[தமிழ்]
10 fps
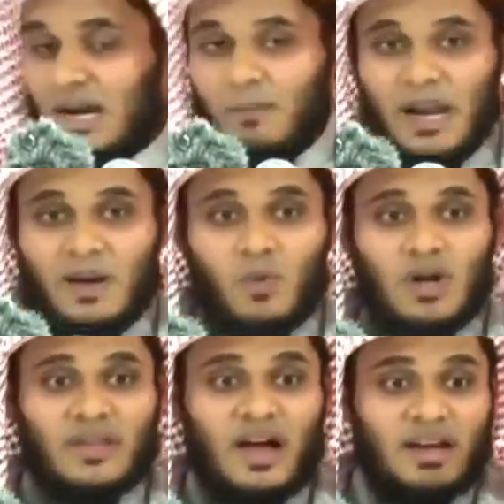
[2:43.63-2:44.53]
இதுல பலம்
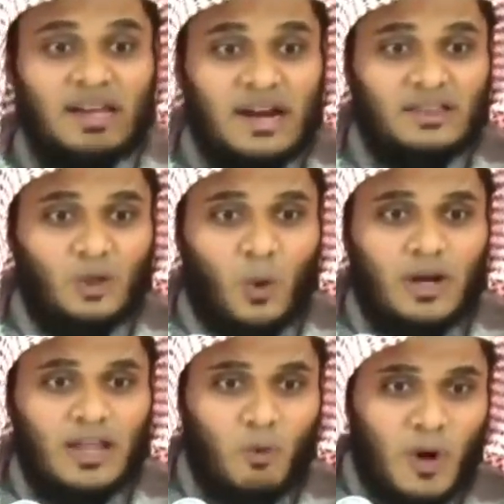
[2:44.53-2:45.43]
உள்ளதா நீ
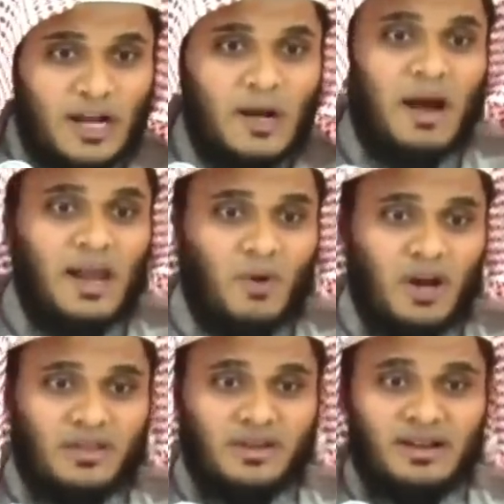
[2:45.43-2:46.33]
எடுத்துக்கொண்டது உனக்கு பலம்
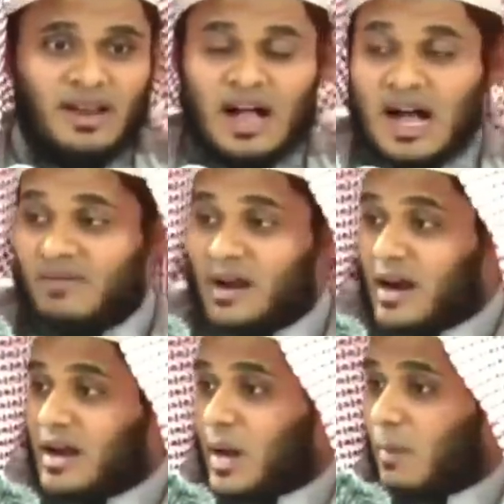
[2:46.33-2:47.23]
உள்ளது
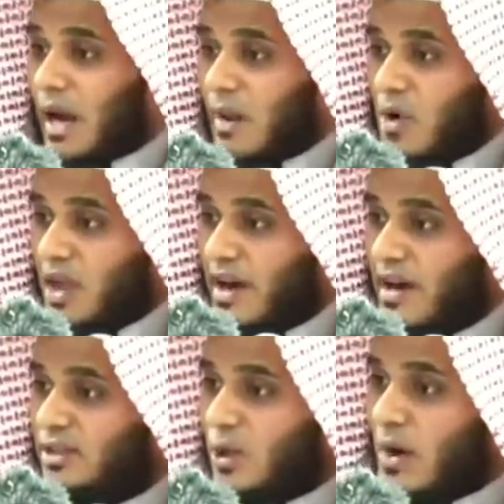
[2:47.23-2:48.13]
அவர்களுக்கு பலம் உள்ளதா
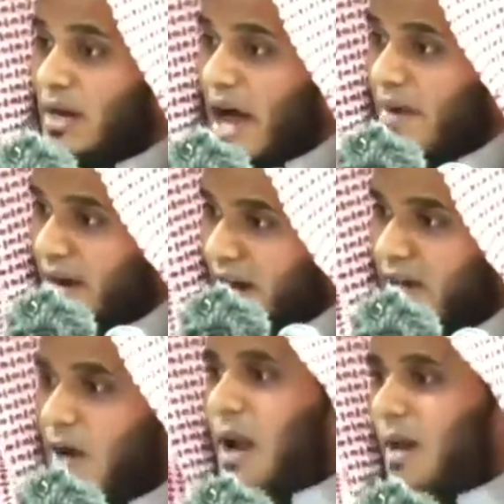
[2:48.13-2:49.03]
எடுத்துக்கொண்டது
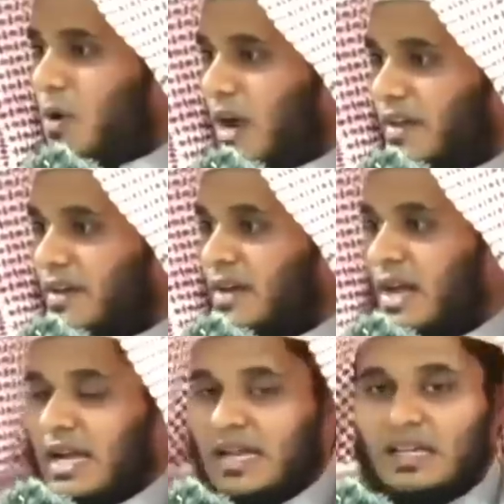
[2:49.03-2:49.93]
அவர்களுக்கு பலம் உள்ளது
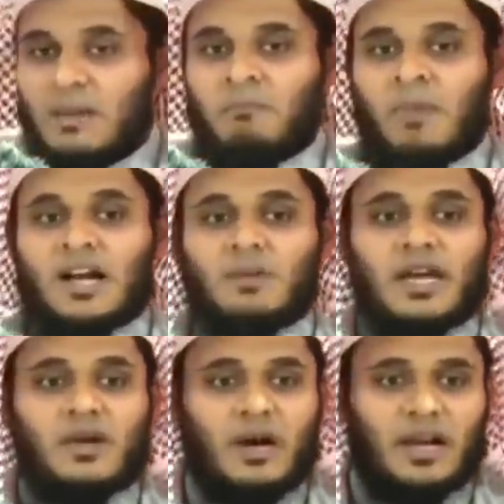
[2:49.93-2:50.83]
இதுல
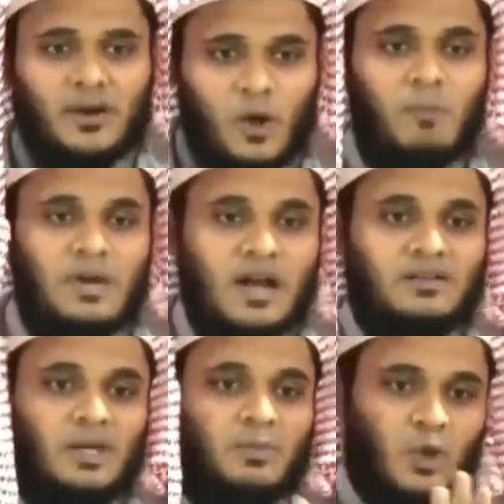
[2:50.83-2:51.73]
மறுமை வரைக்கும்
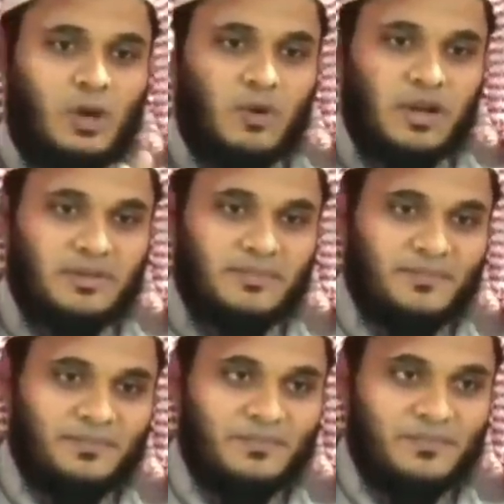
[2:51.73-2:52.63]
யாரும் தீர்ப்பு சொல்ல முடியாது
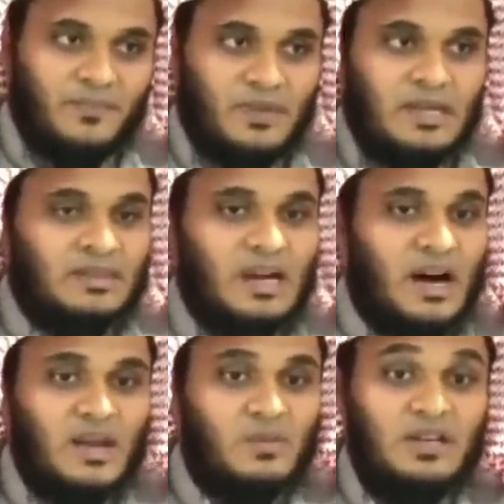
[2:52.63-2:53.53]
எந்த
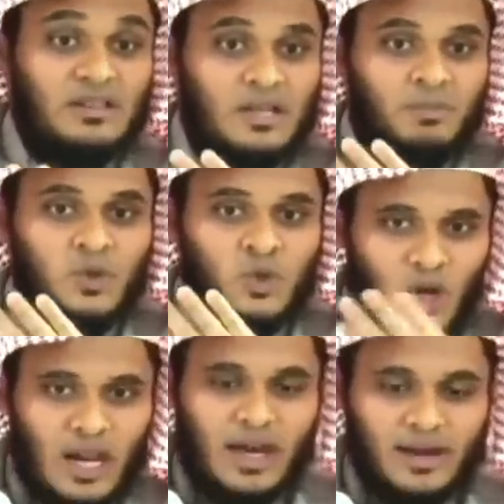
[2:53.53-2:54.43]
ஆளுமே இதுல தீர்ப்பு
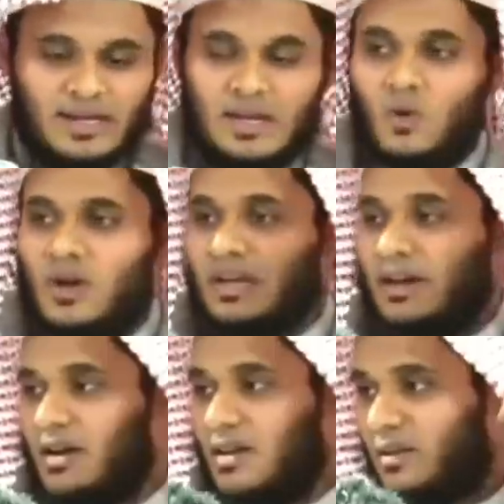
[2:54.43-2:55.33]
சொல்லல இன்னைக்குள்ள
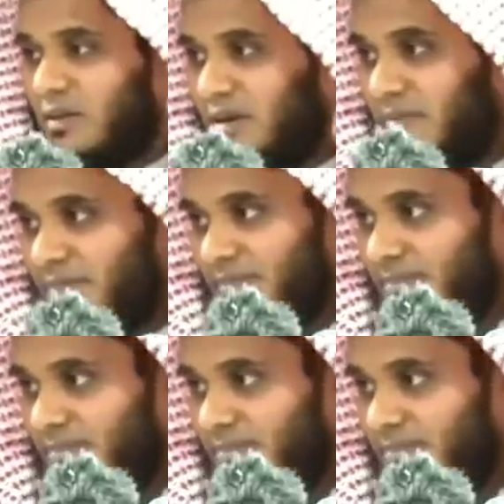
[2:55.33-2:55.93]
தாய்களை தவிர